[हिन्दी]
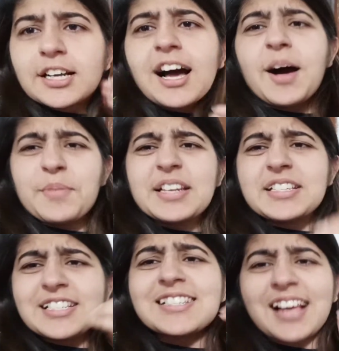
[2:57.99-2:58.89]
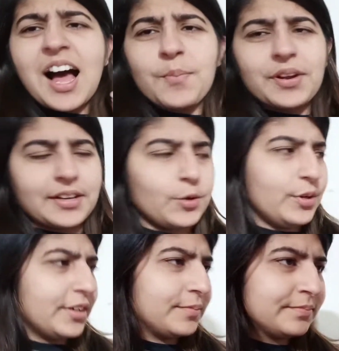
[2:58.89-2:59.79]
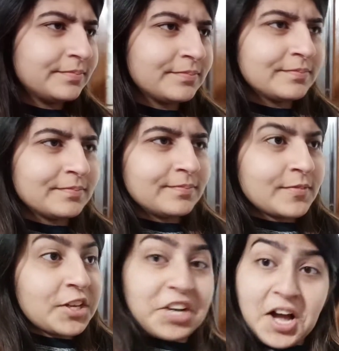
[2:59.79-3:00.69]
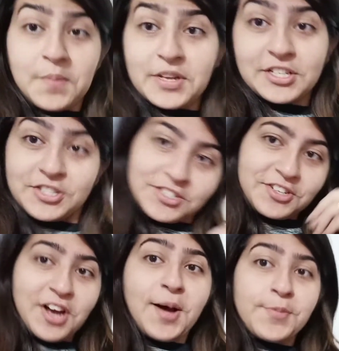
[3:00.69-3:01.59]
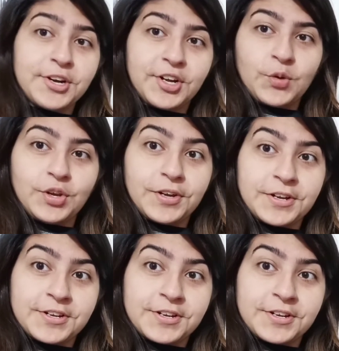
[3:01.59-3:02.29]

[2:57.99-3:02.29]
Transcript: कहाँ मेरी चीज़ कहाँ पे रखी हुई है कहाँ मेरी चीज़ कहाँ पे रखी हुई है